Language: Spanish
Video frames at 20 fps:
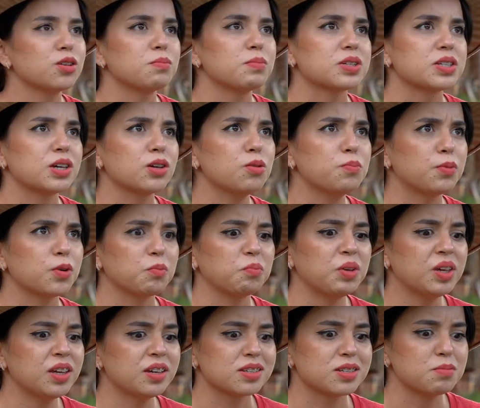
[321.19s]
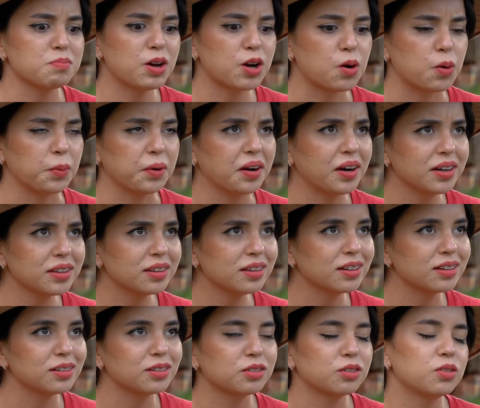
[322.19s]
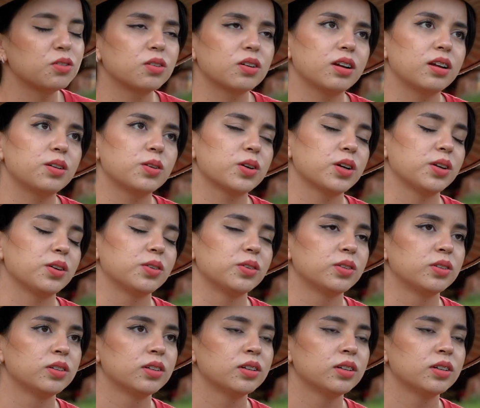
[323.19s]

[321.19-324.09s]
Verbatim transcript: demasiado por mí y encima cobrarte. No, claro que no.